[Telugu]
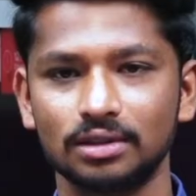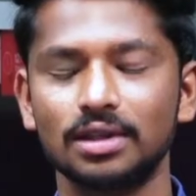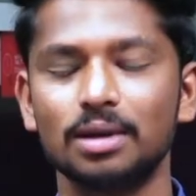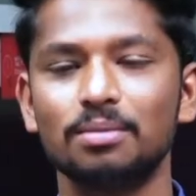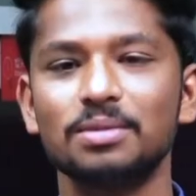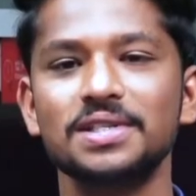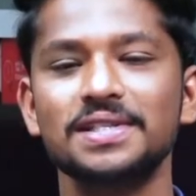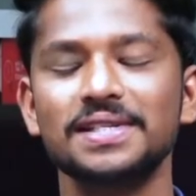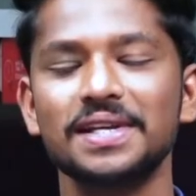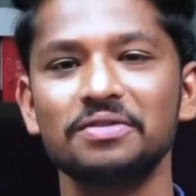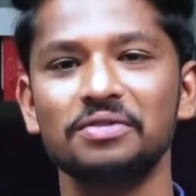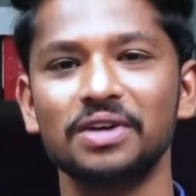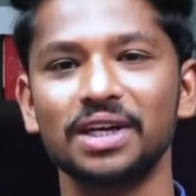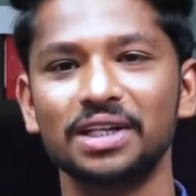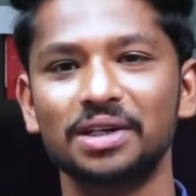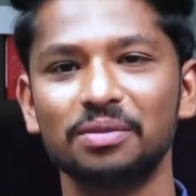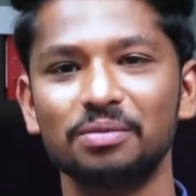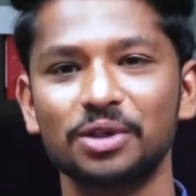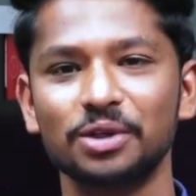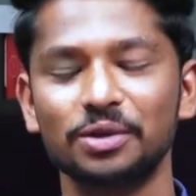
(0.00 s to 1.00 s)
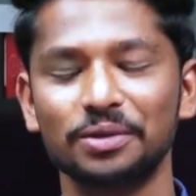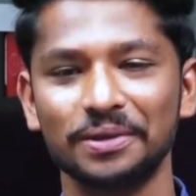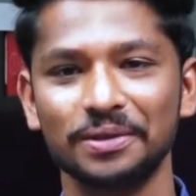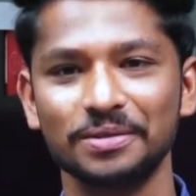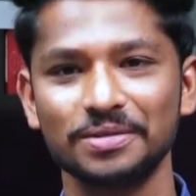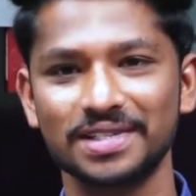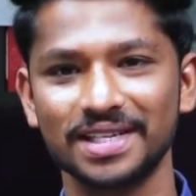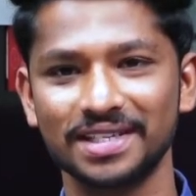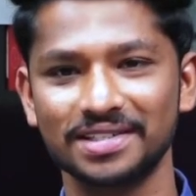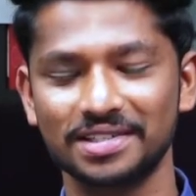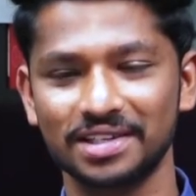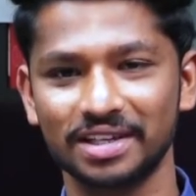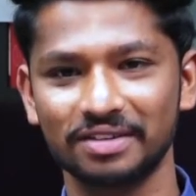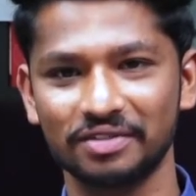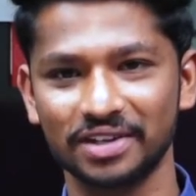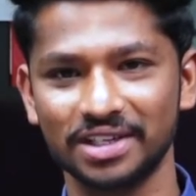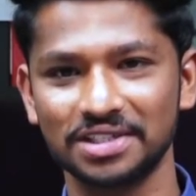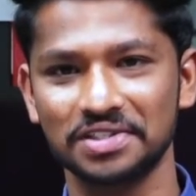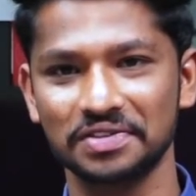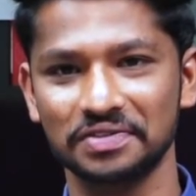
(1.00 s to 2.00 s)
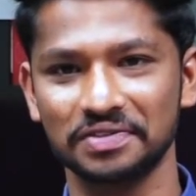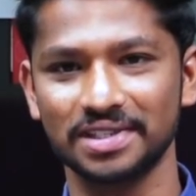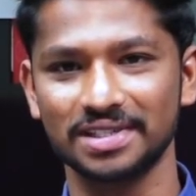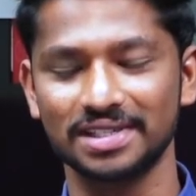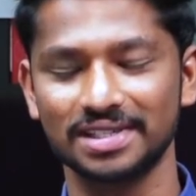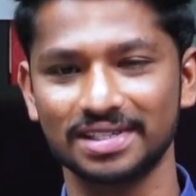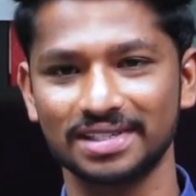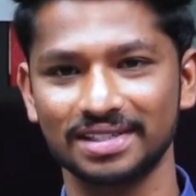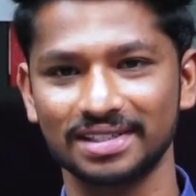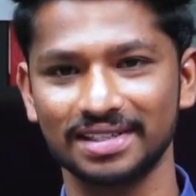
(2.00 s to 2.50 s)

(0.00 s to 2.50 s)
నమస్తే వెల్కమ్ టు న్యూ సిక్స్టీన్ ఫేస్ టు ఫేస్